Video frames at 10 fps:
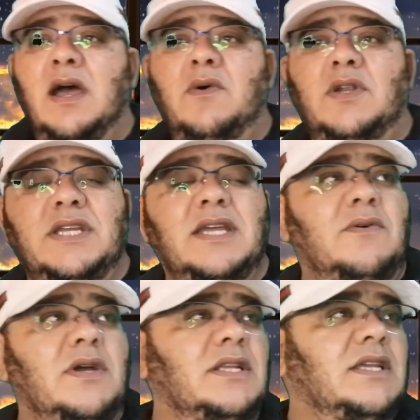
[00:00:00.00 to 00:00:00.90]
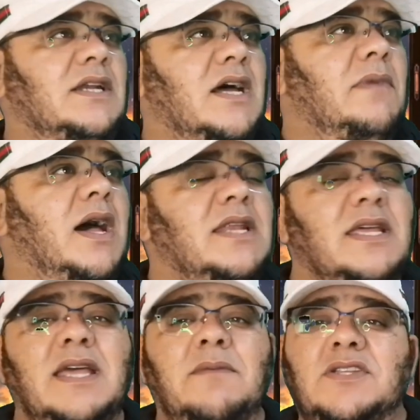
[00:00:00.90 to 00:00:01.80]
أول شيء إخواني الكرام
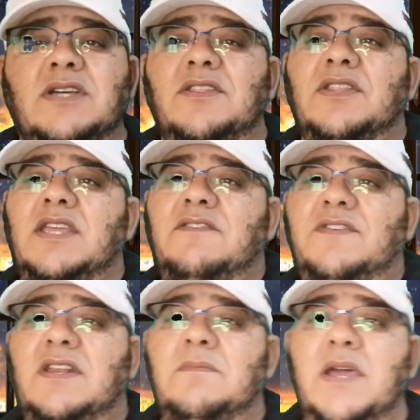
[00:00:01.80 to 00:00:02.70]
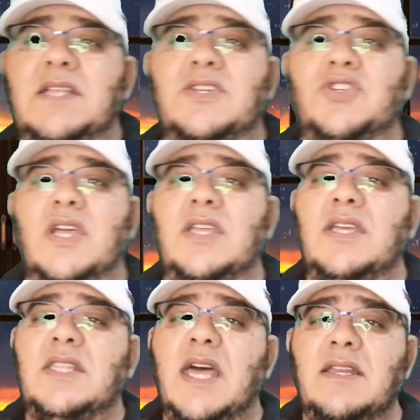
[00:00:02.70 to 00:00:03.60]
عليك بتنظيف البيت
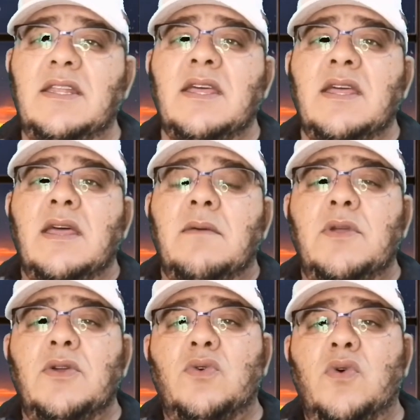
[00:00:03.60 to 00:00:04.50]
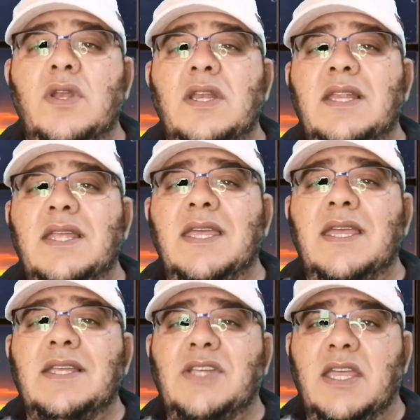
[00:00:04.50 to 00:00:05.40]
جيدا من
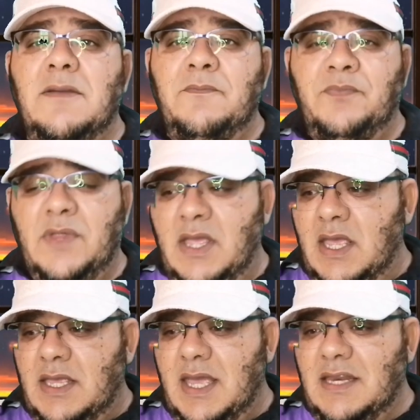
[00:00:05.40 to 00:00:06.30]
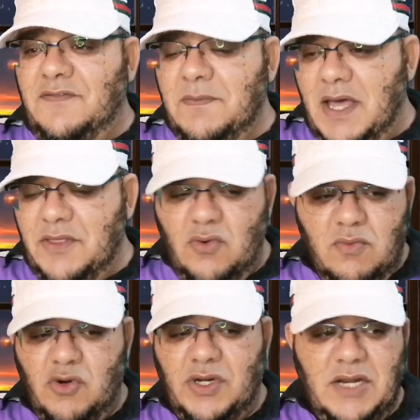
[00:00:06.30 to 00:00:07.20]
كل شيء يعني في بعض
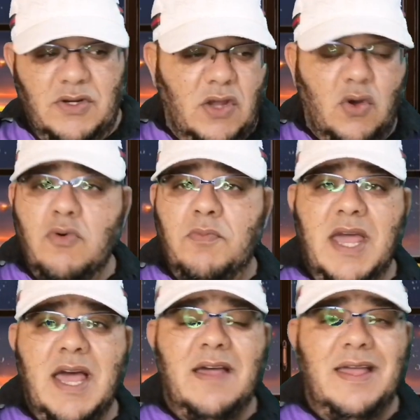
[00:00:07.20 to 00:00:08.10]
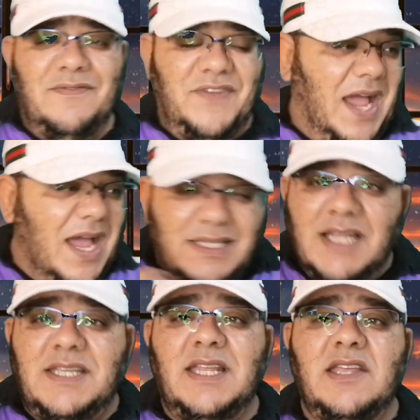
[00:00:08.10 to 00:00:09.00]
الأمور نحن نقوم بها في
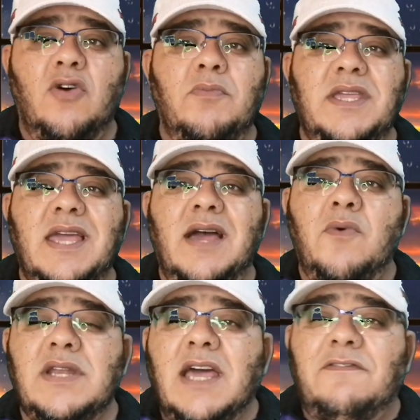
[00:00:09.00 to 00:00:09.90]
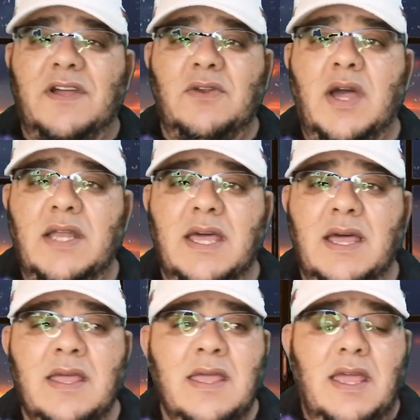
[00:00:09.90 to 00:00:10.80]
عاداتنا اليومية ونغفل
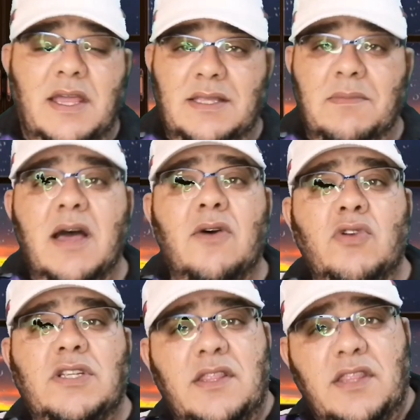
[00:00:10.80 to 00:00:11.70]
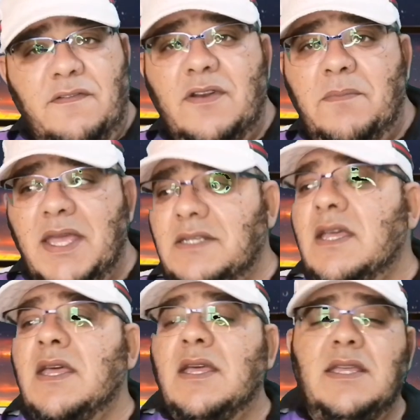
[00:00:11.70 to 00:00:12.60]
عنها عندما أقول تنظيف
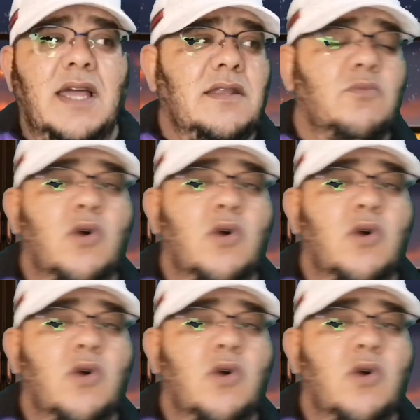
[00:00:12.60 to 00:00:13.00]
البيت يعني